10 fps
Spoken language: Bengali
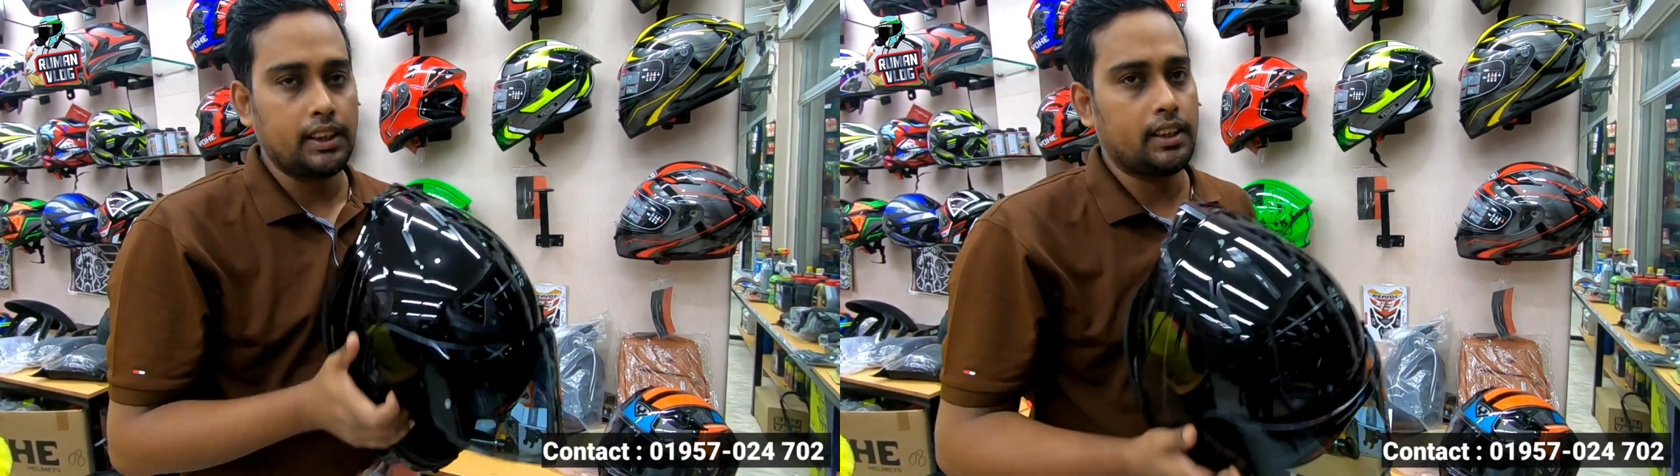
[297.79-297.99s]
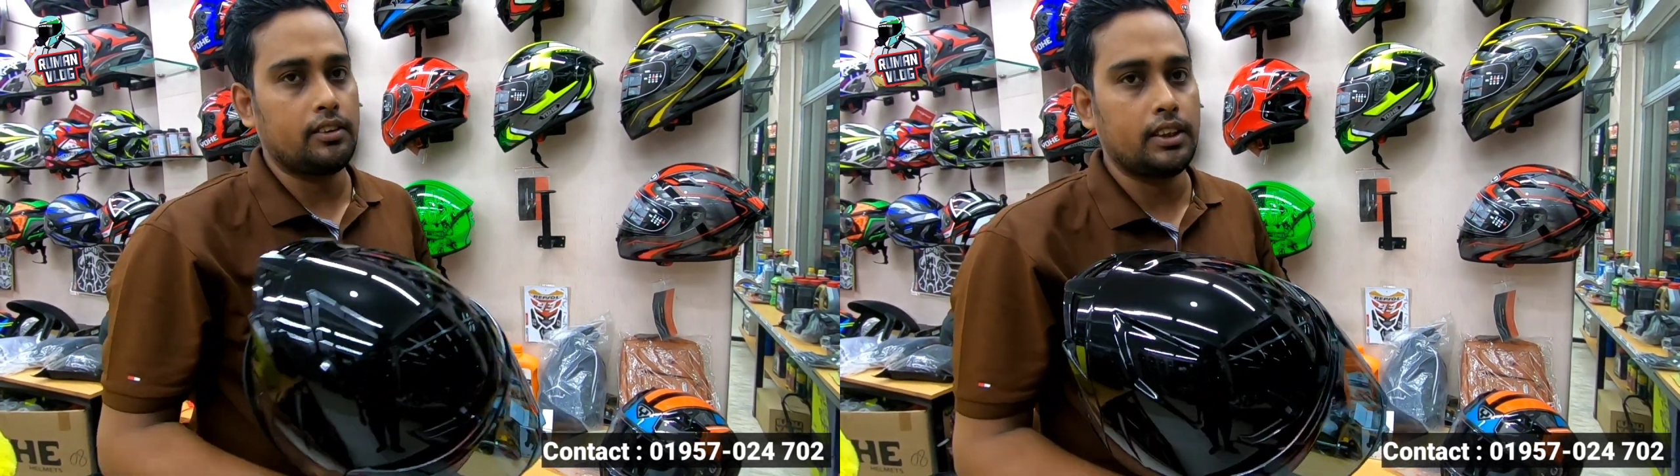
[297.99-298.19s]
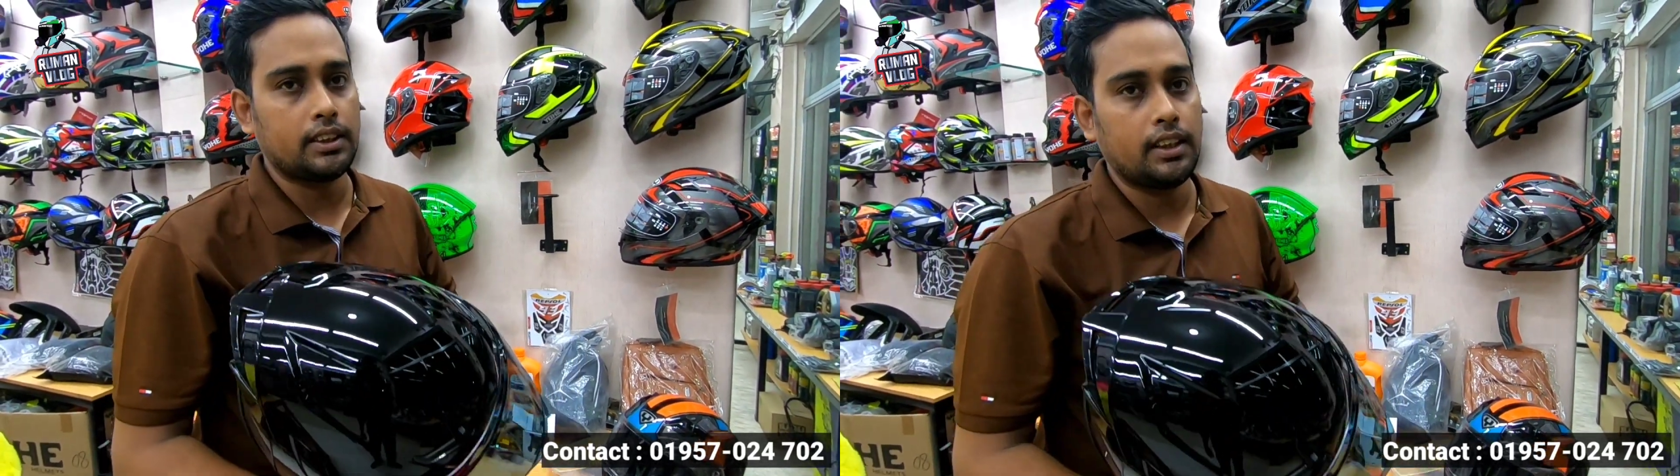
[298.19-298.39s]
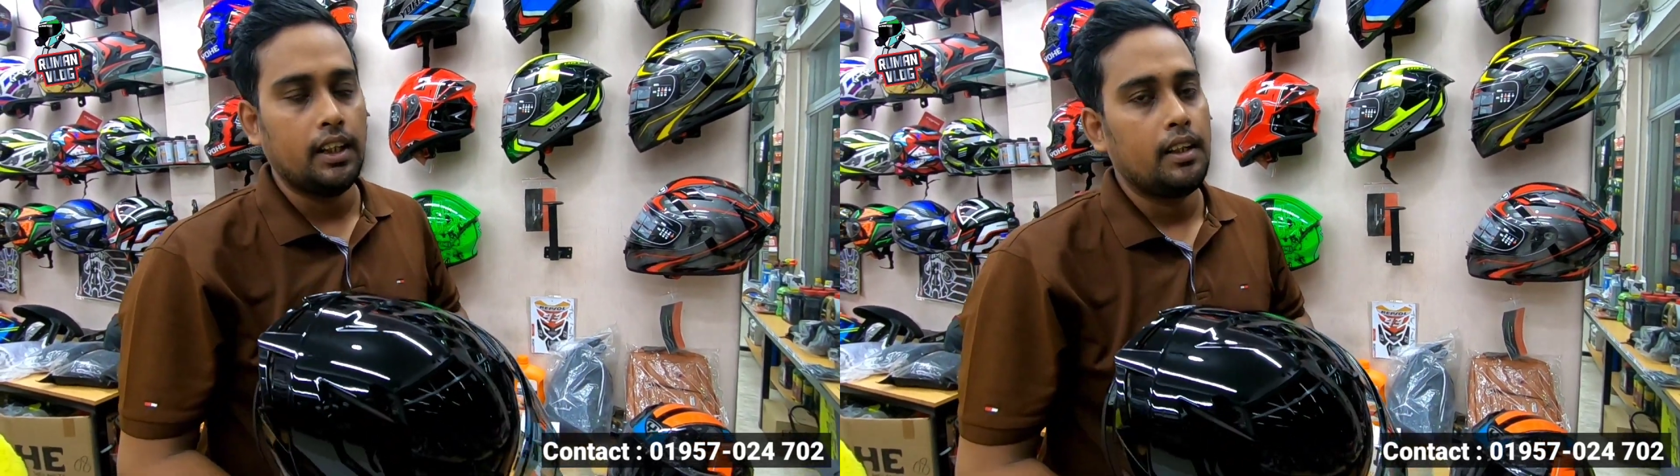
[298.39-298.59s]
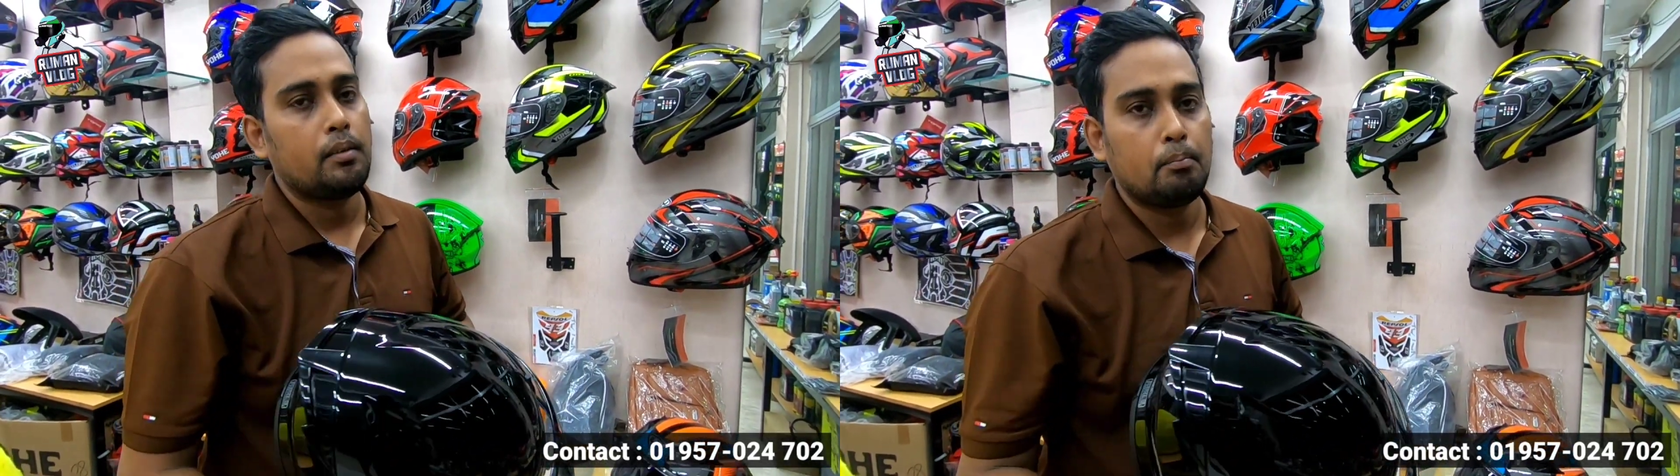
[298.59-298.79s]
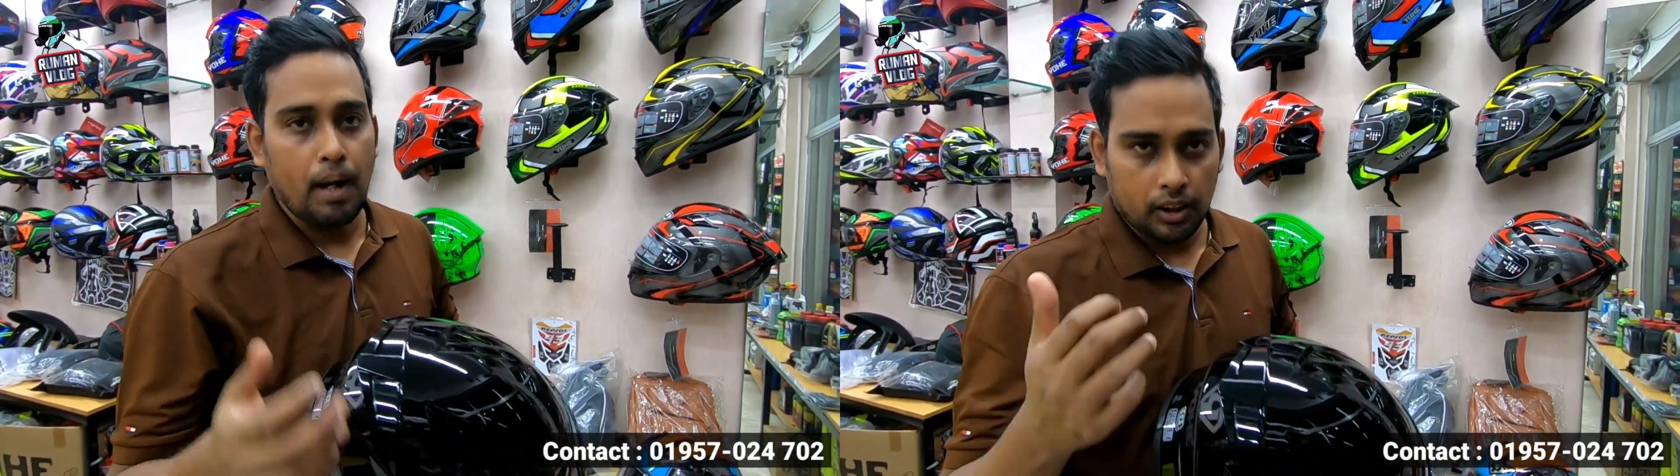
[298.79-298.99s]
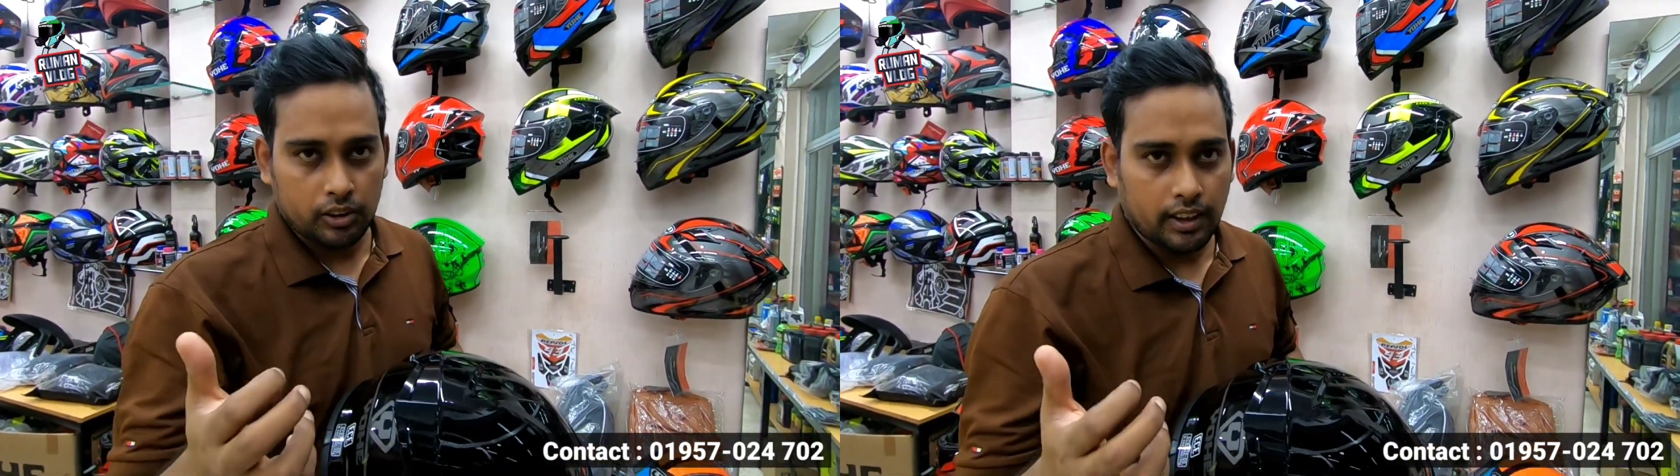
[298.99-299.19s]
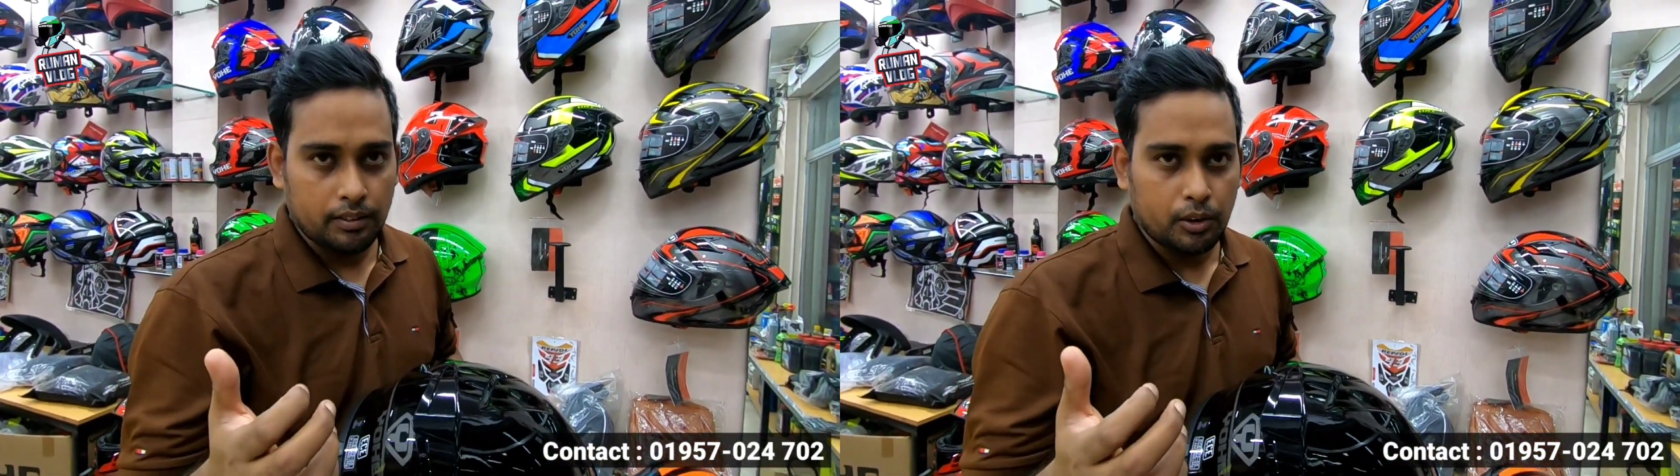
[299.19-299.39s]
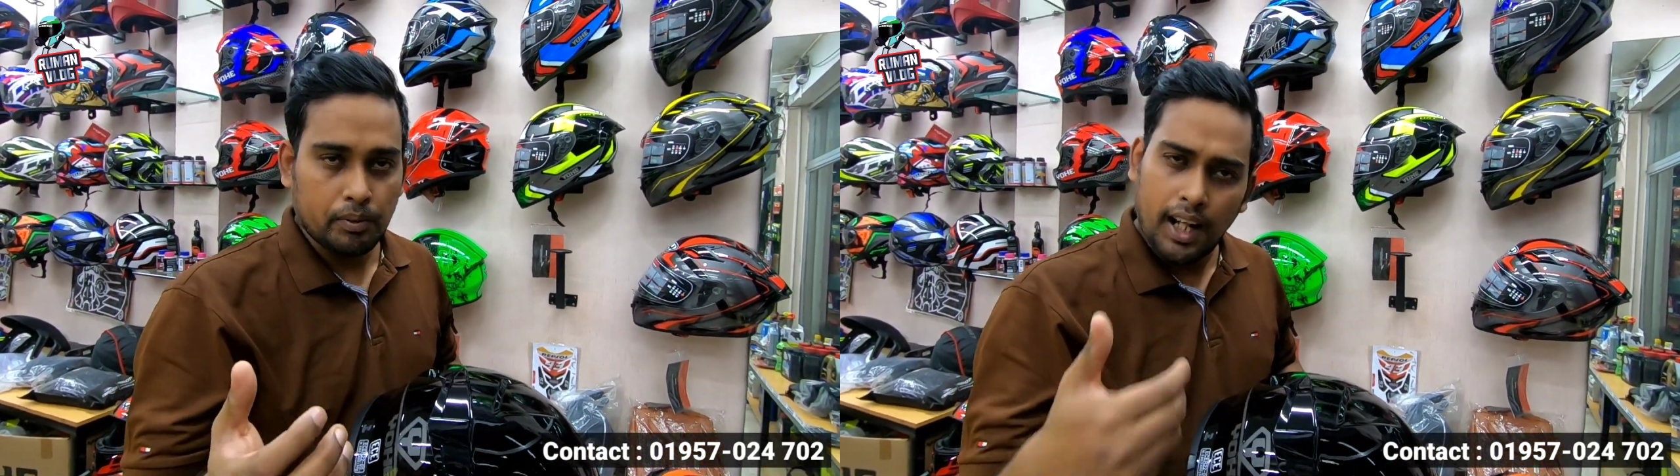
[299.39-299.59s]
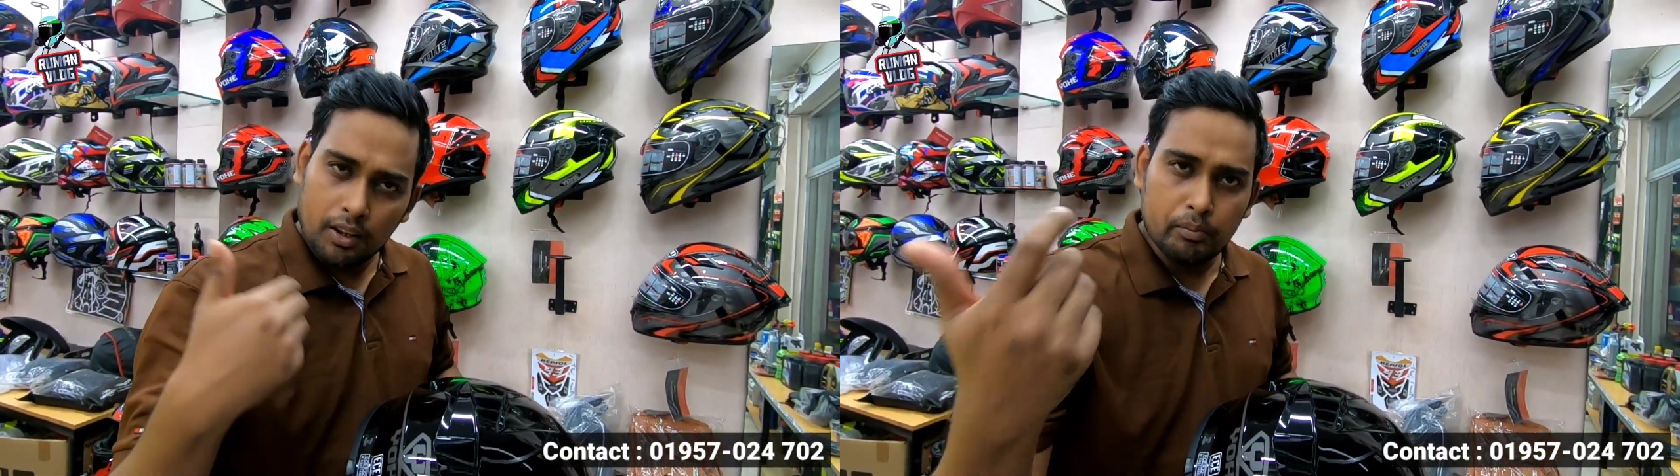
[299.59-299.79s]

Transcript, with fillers: সেটা হইতেছে বারোশো টাকা পড়বে আরও